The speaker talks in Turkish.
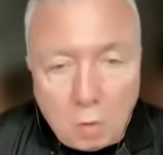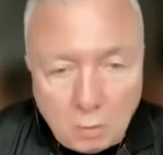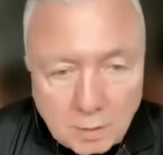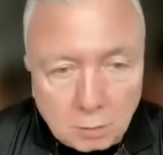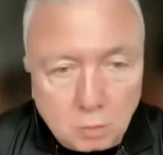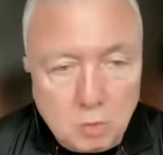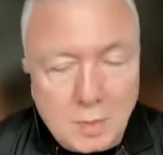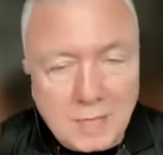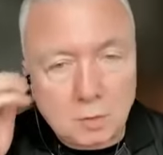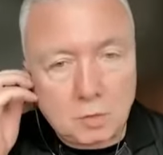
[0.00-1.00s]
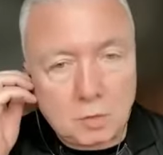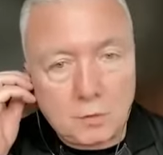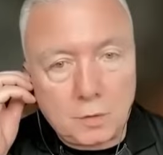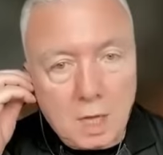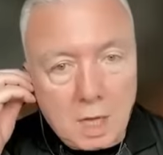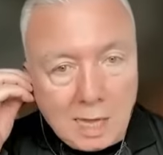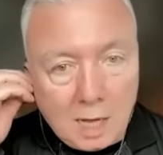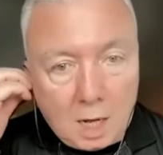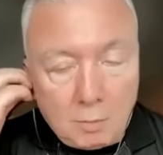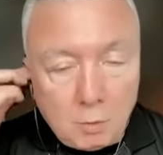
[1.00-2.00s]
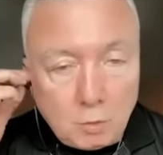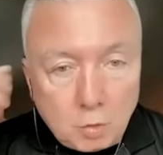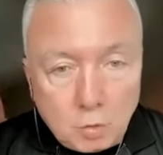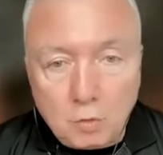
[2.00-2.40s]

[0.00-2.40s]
O olmasa düşmez Yusuf. Ama o